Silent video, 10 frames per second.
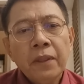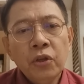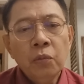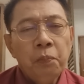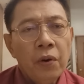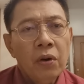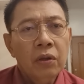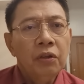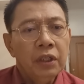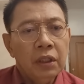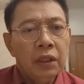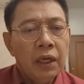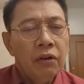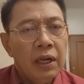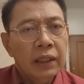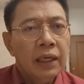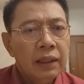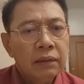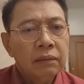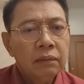Yung pogo, ano lang
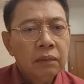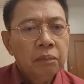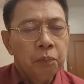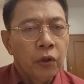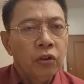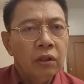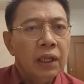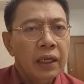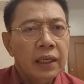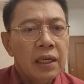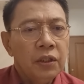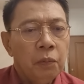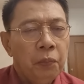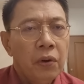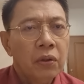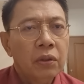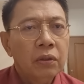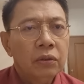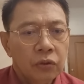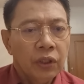yan, front lang yan, yung pogo.